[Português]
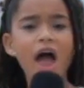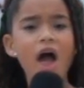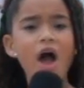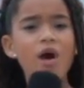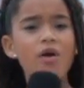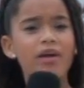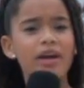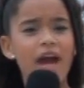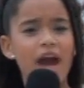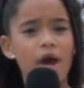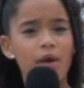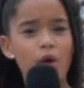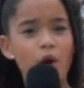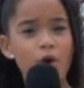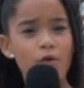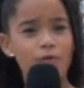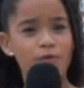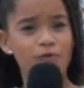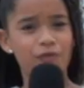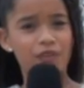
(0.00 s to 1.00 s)
Eu quero
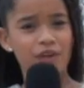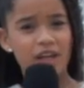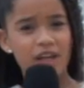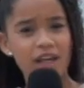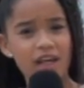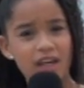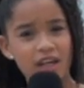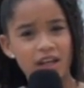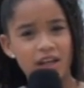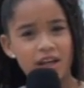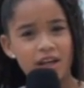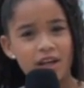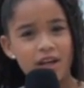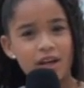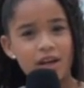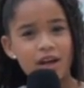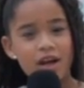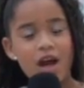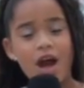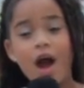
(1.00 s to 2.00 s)
ouvir.
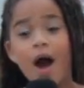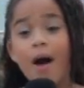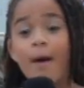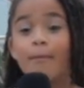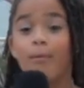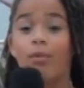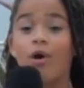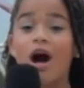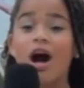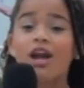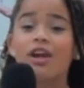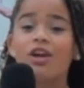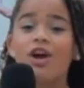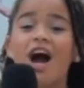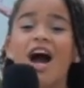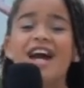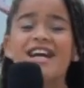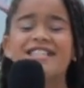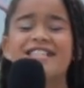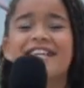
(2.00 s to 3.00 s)
Boa
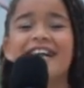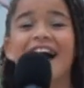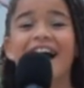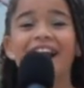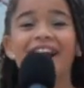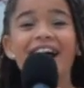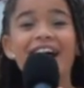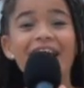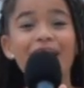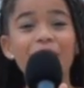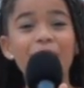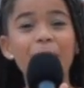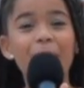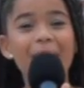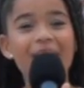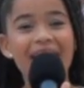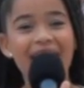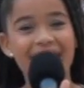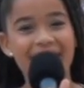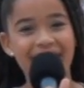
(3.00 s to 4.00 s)
noite, galera do
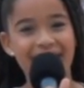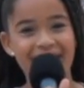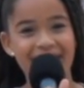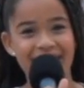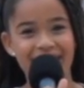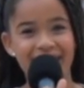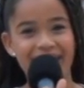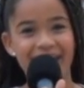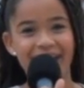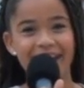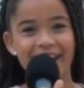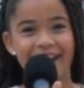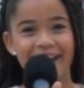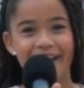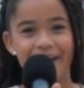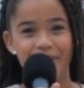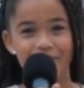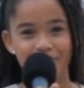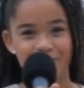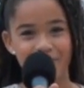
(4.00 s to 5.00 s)

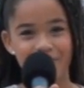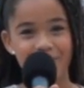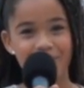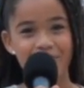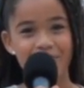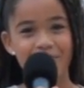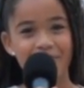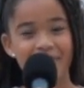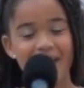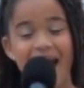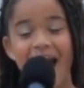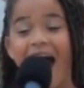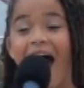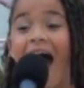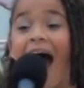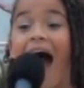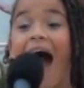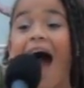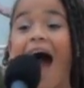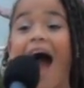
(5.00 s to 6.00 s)
bem.
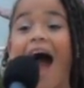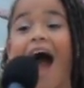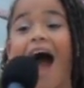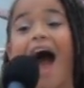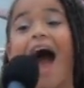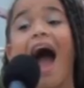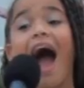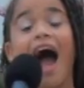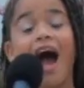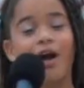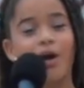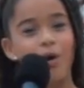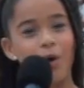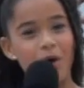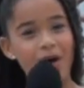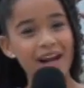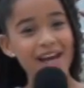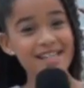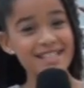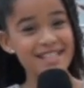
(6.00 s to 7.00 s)

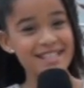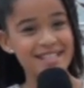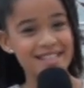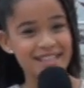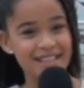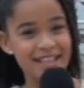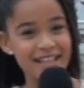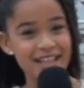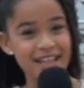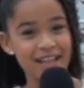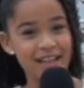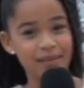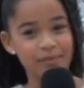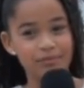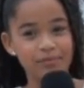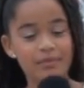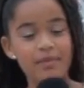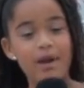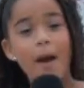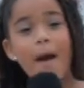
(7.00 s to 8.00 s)
Agora sim.
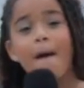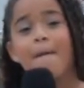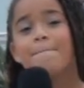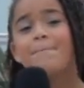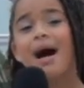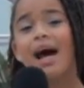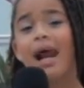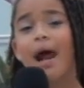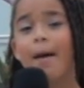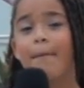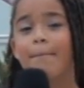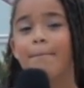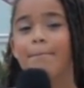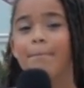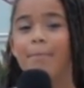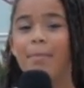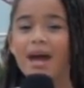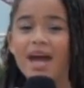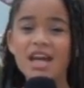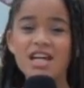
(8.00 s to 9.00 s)

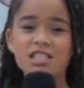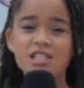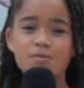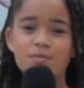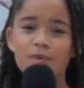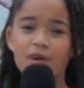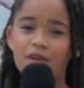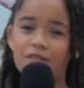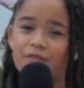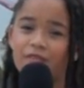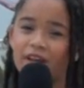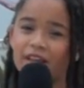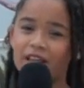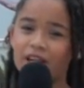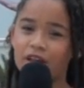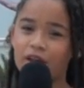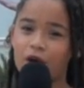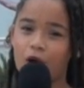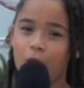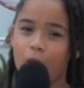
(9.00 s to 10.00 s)
Parabéns,
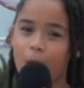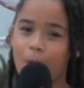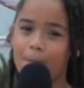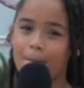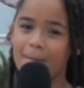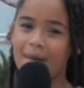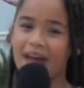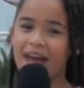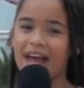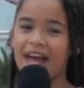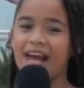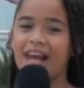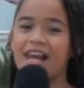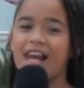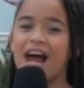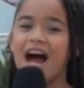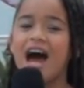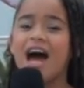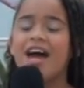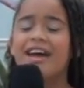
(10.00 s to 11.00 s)
prefeita
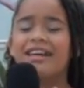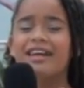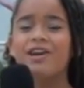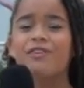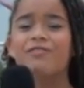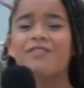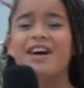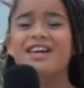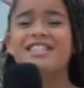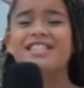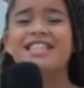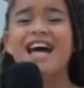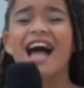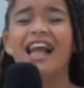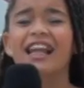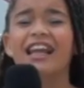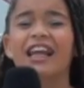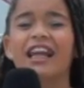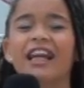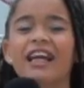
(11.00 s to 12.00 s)
Normélia. Que festa
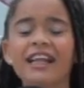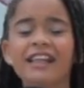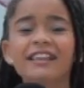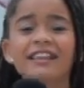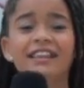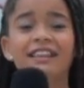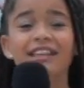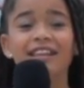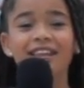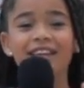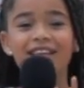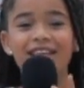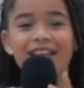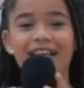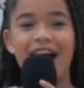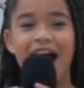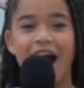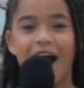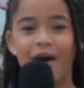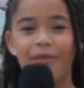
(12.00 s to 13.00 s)

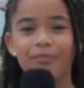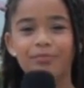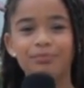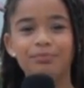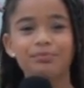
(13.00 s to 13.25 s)
linda.